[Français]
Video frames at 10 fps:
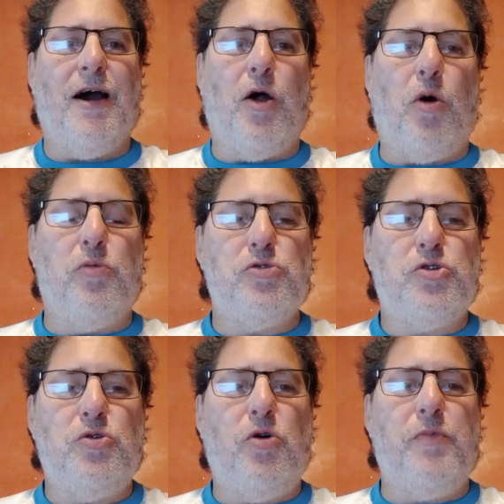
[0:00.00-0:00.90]
Alors
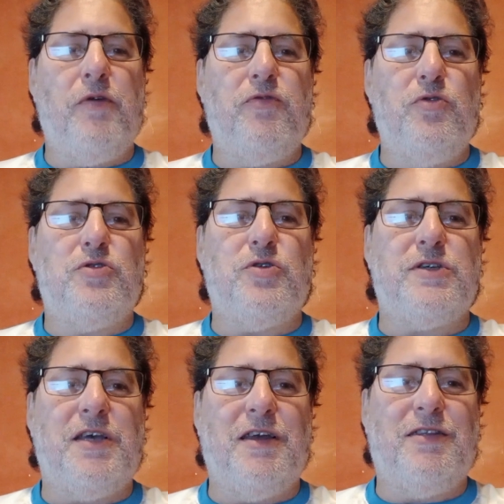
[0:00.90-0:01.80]
bonjour, bienvenue
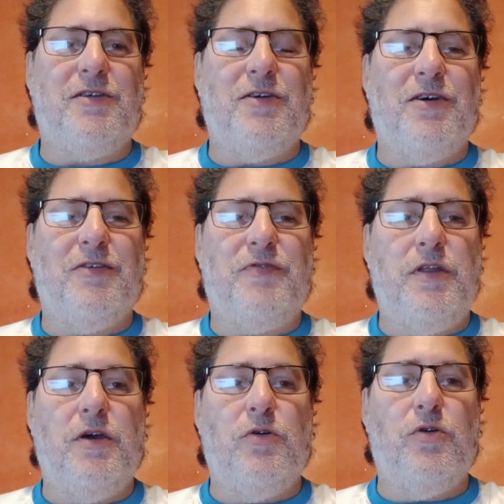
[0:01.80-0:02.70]
sur cette euh,
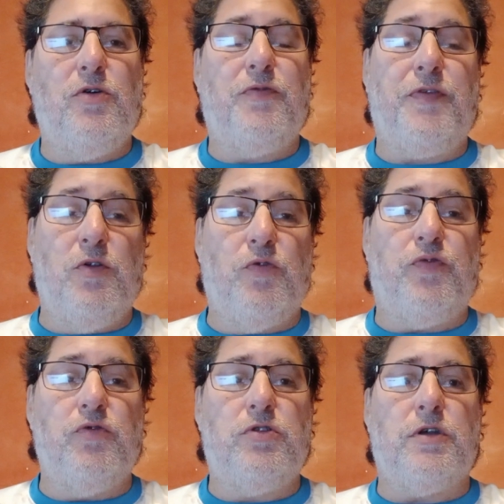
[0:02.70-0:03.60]
vidéo philo
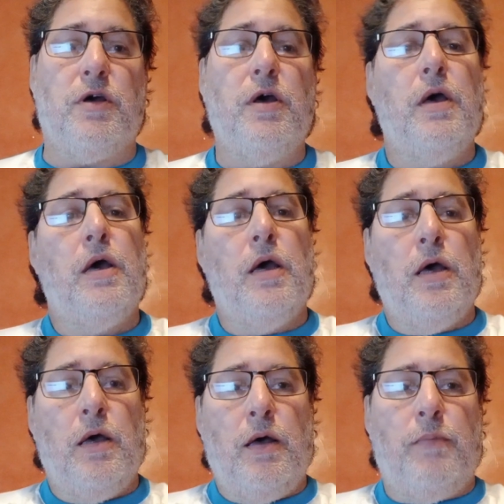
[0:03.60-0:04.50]
foot.
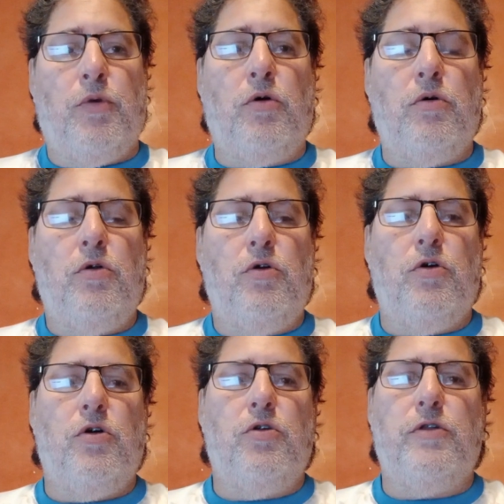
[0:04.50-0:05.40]
Bon,
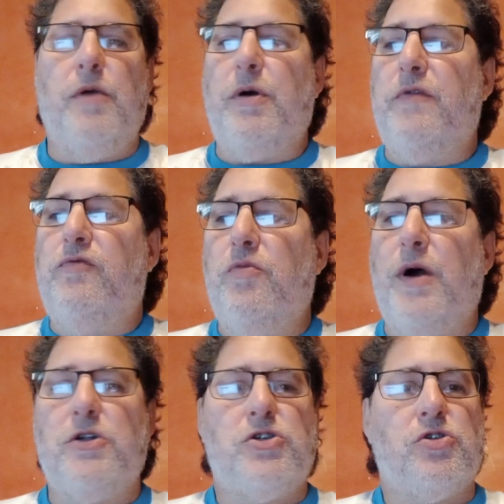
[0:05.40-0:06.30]
le, débrief du
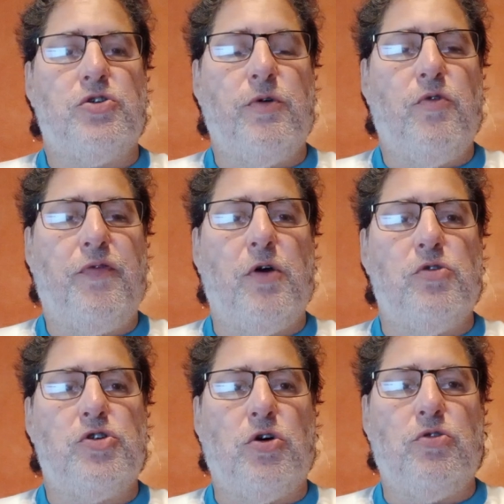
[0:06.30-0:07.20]
match que je vais vous faire
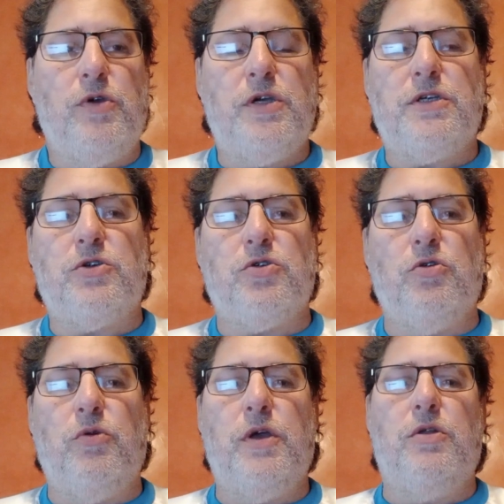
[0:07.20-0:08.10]
aujourd'hui, c'est
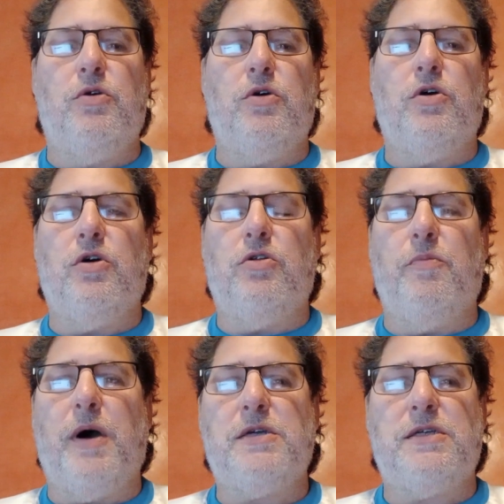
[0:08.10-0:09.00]
celui de,
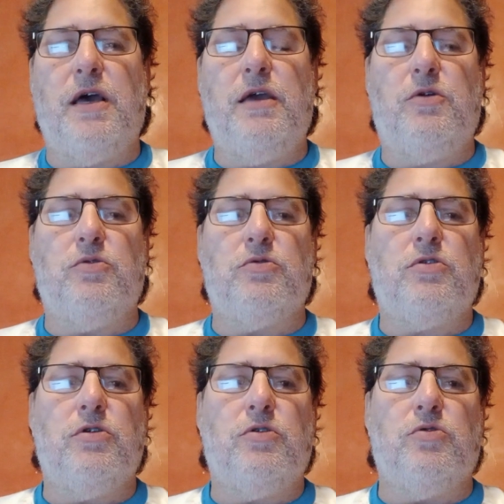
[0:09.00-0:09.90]
Marseille
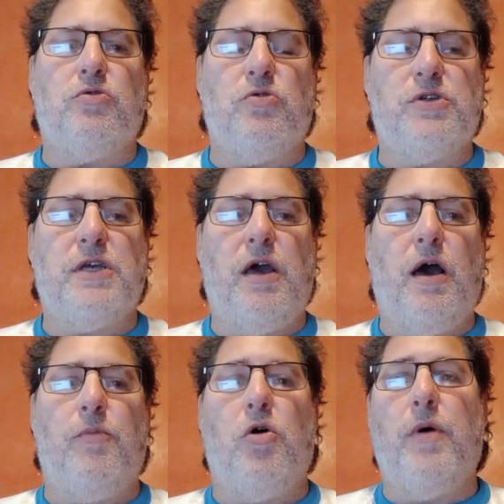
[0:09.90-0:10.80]
contre, contre
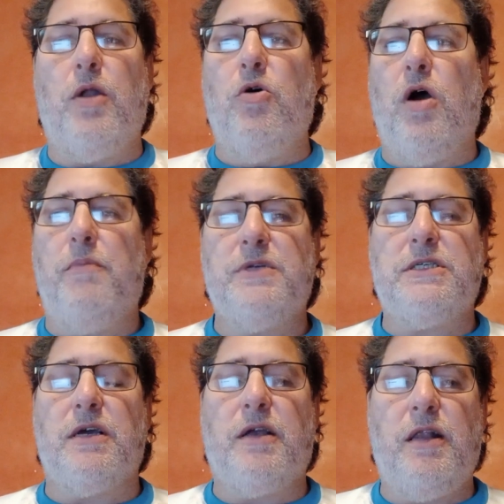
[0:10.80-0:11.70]
Auxerre. Bon, bah, l'OM
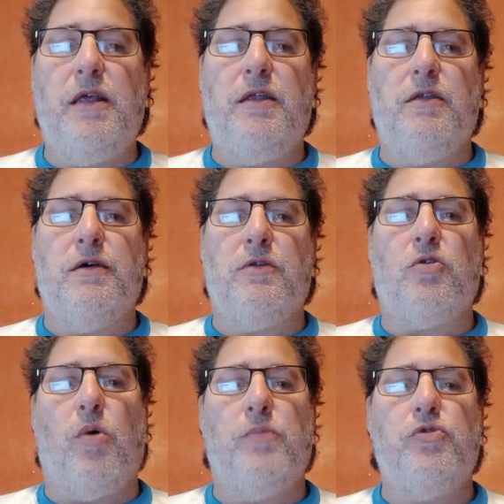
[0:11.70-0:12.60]
s'incline
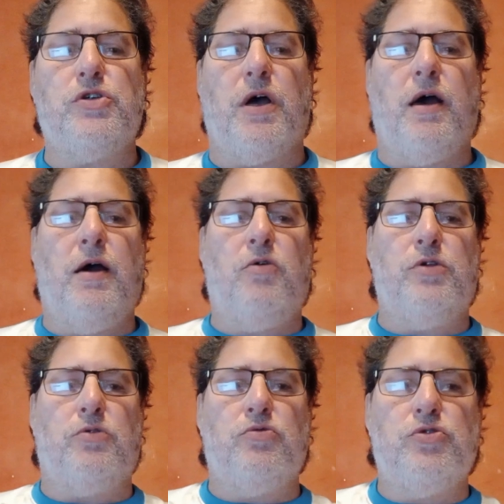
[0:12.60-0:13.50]
3 buts à 1.
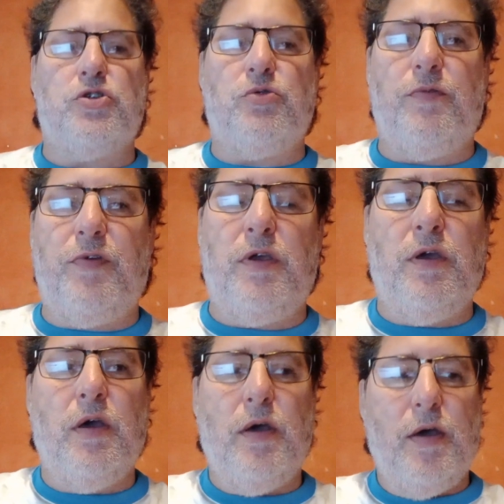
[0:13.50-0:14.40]
On a tous
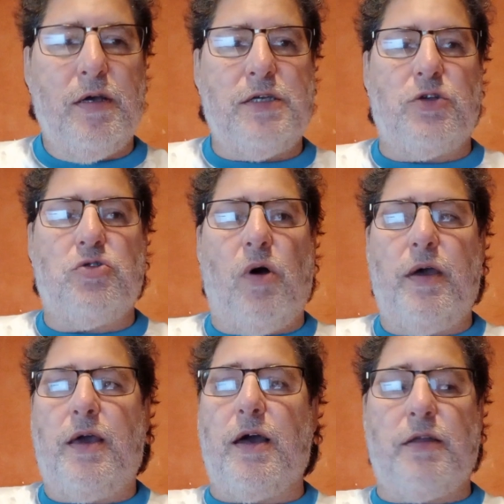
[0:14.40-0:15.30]
suivi cette
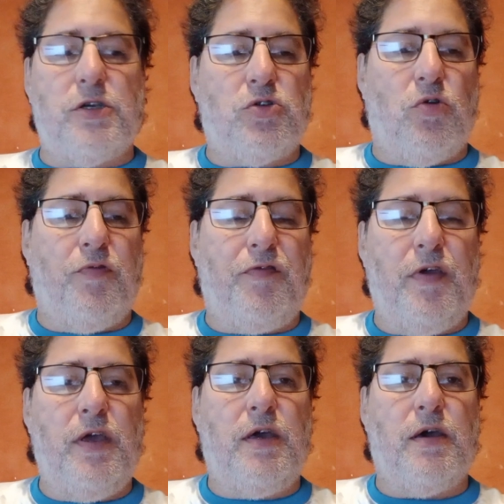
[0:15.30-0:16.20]
soirée
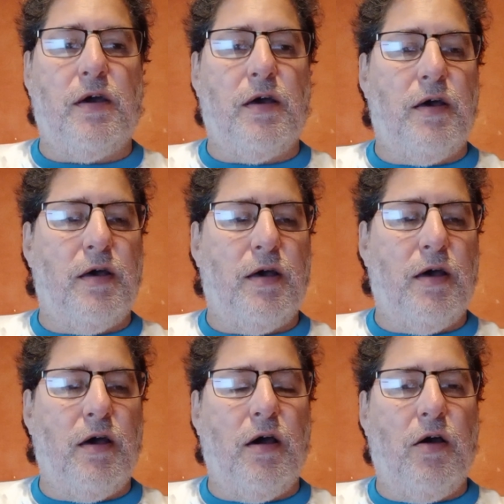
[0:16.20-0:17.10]
catastrophique
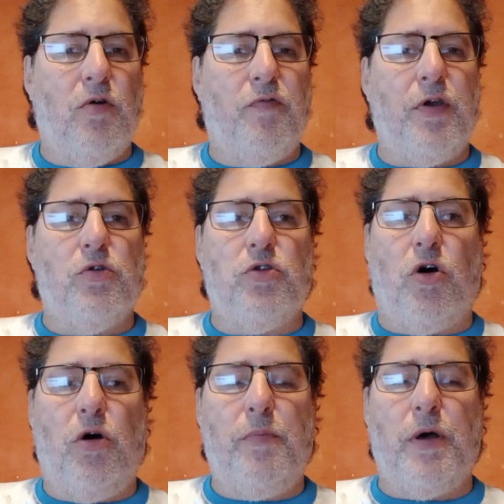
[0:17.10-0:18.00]
euh, au
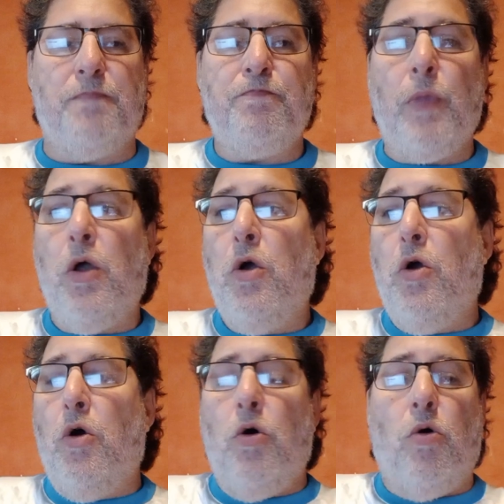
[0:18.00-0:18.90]
Vélodrome.
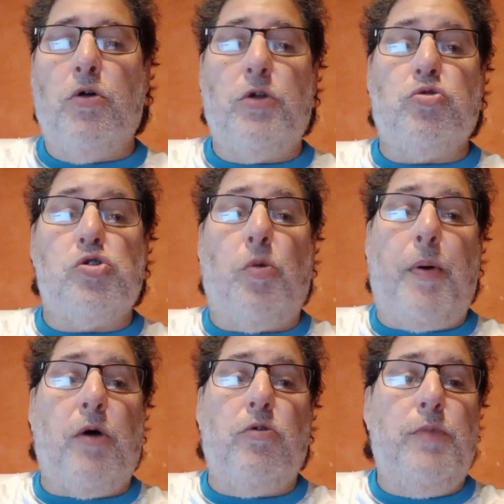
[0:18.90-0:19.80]
On n'est toujours
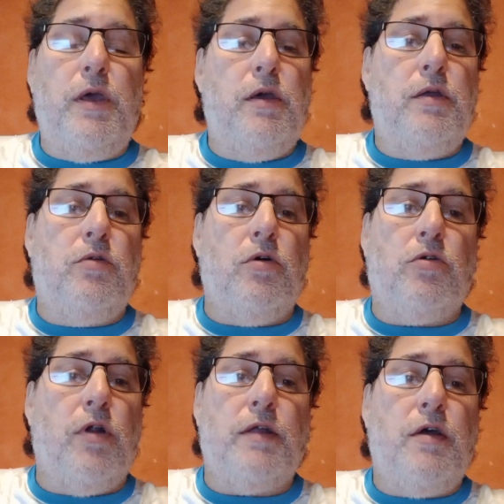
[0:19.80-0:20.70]
pas remis
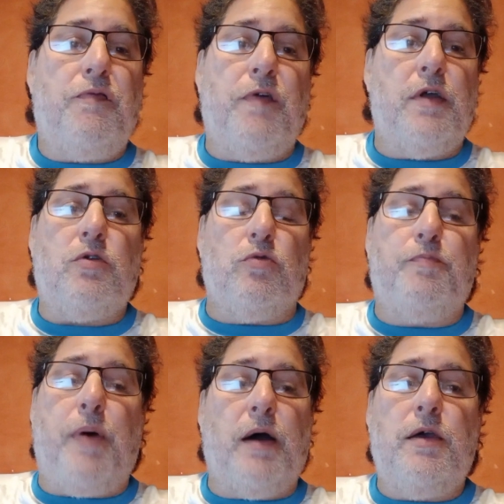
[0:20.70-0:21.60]
de, la défaite
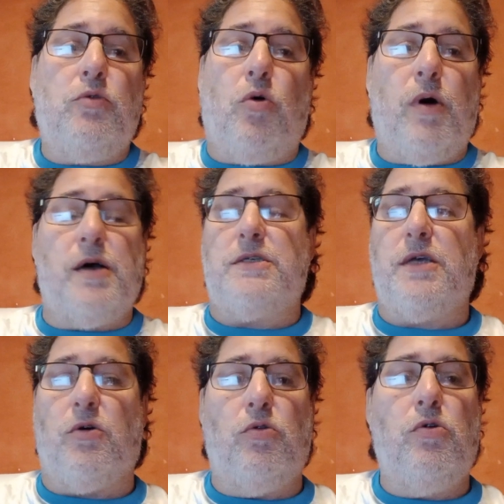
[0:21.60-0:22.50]
contre Paris 3
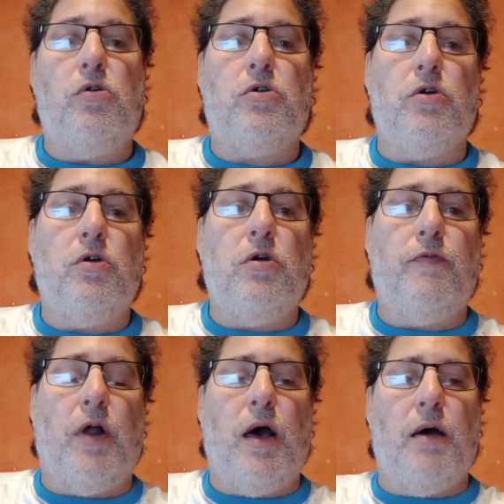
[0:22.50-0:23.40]
0, que
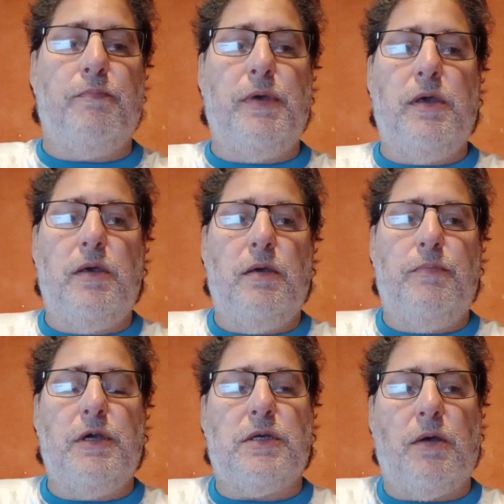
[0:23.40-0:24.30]
voilà, bis,
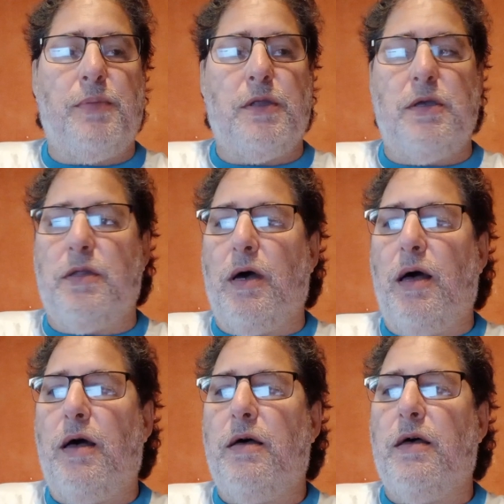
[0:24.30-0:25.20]
bis
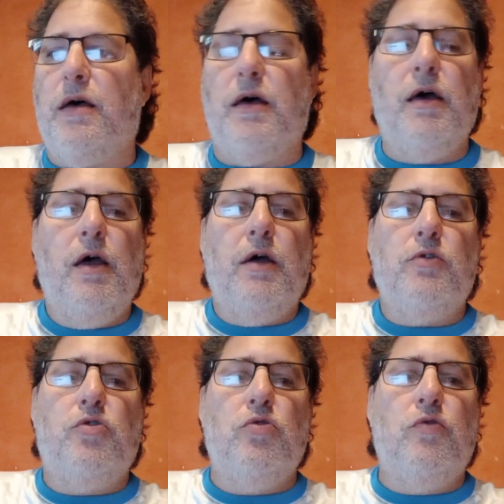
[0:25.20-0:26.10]
repetita. Euh,
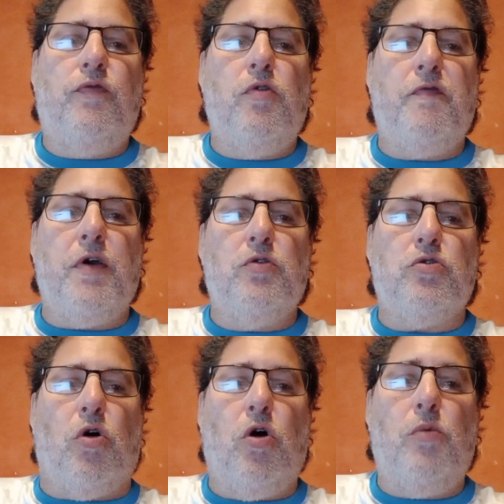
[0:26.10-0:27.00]
de nouveau au
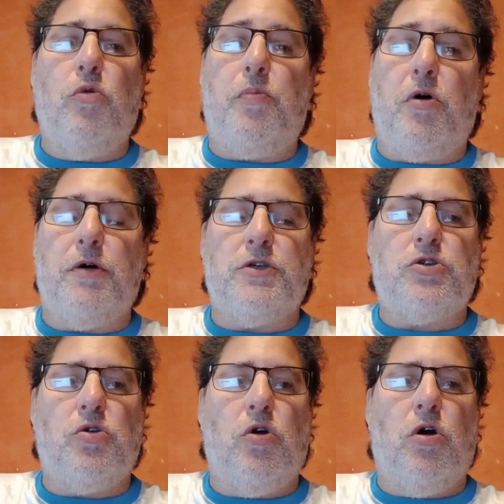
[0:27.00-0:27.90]
Vélodrome, on prend un
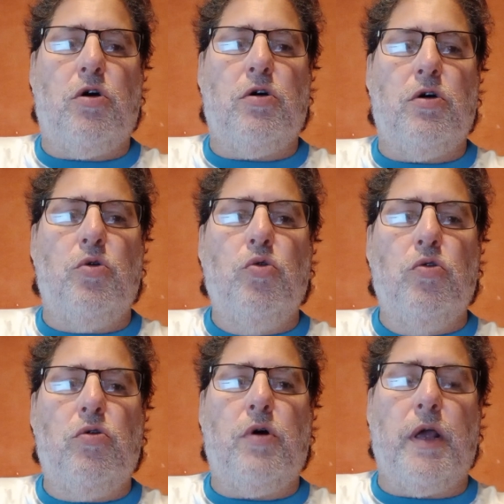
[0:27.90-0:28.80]
score euh,
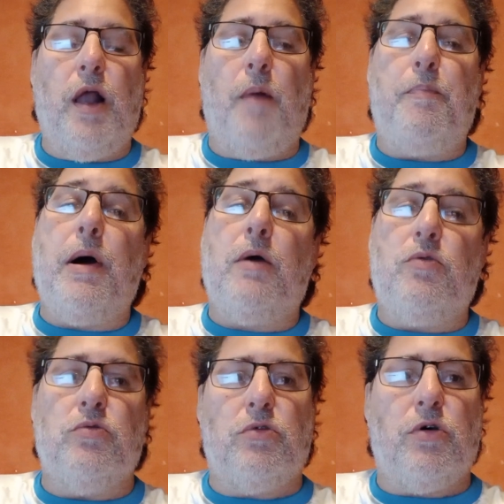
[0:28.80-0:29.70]
lourd, et là pas
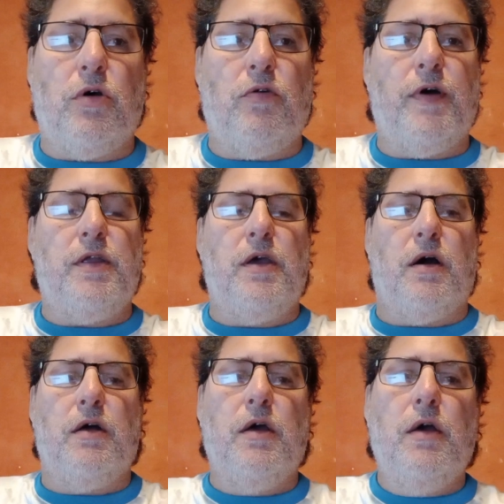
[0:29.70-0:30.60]
contre, euh, on va
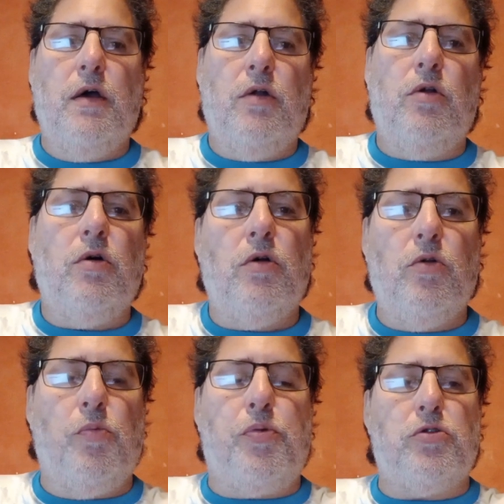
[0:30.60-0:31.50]
dire,
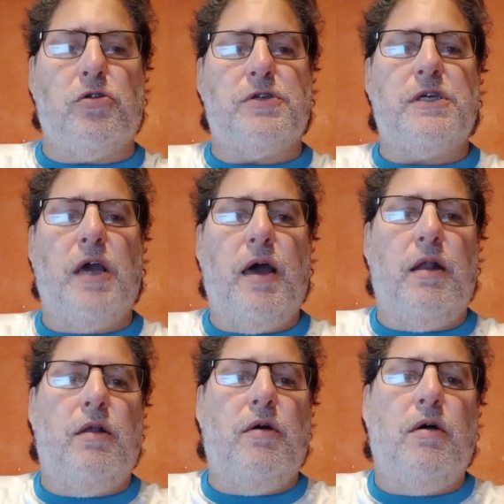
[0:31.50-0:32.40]
le,
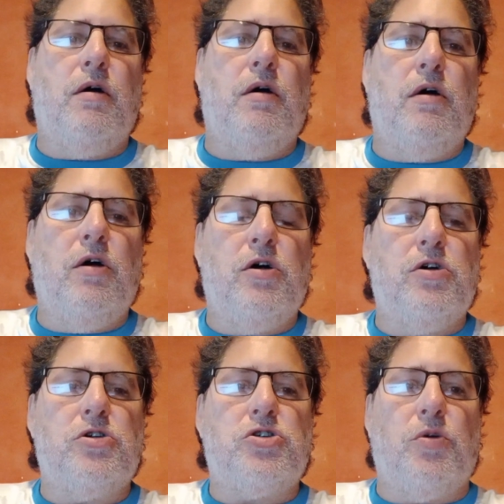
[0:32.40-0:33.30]
potentiel
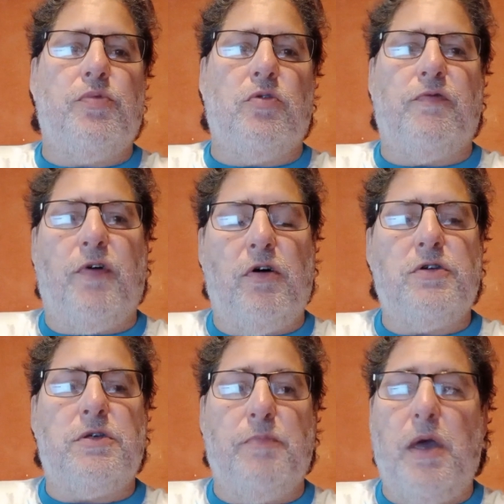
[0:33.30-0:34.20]
euh, champion de
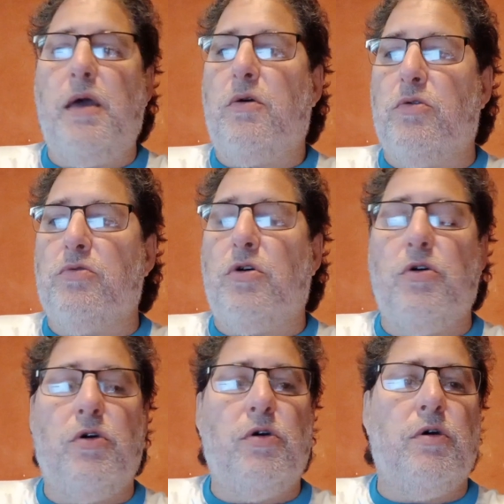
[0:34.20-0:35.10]
France, mais
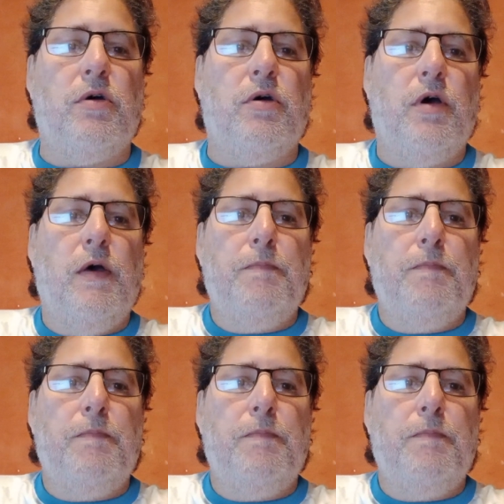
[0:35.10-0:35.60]
contre